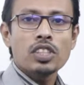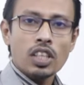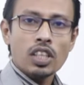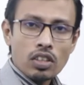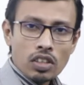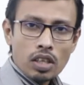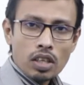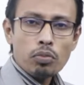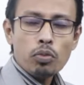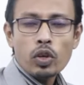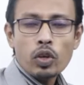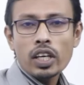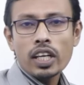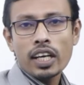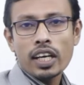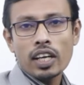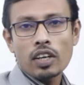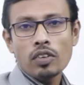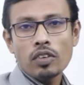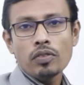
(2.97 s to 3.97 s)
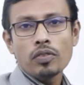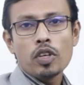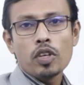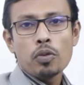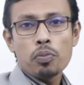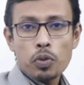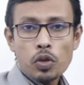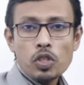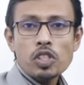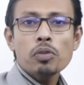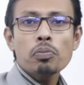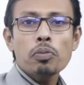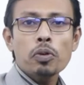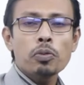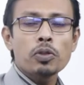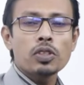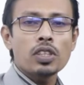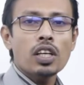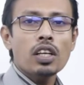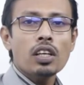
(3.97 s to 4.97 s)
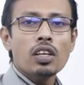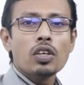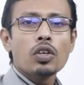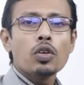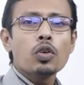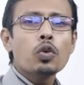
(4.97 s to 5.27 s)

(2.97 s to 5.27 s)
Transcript: যে কথাই বলি না কেন প্রজেক্ট প্রপোজাল